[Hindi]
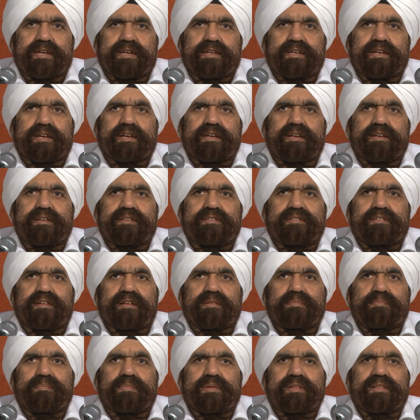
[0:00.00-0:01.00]
यही
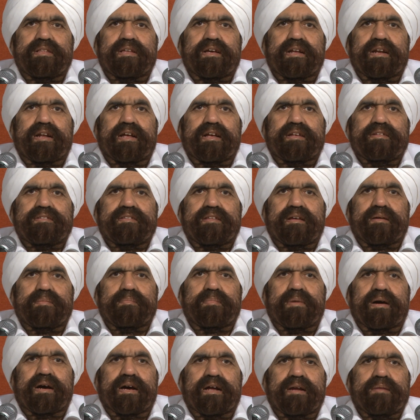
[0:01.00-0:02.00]
संतमत का रास्ता
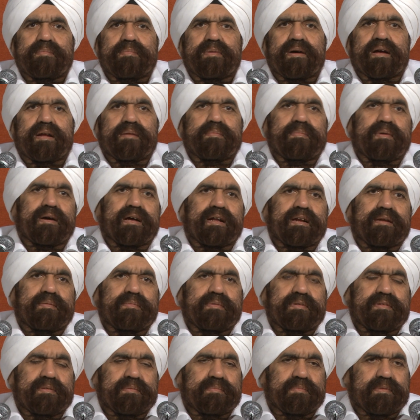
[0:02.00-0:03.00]
बार बार बार
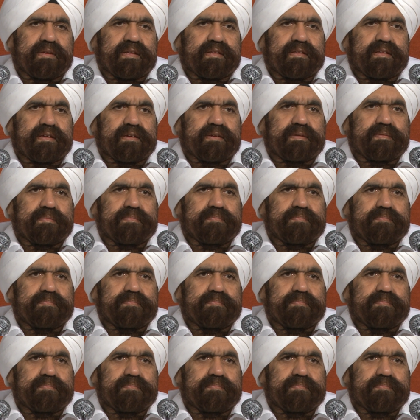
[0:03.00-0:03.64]
हमें समझाता है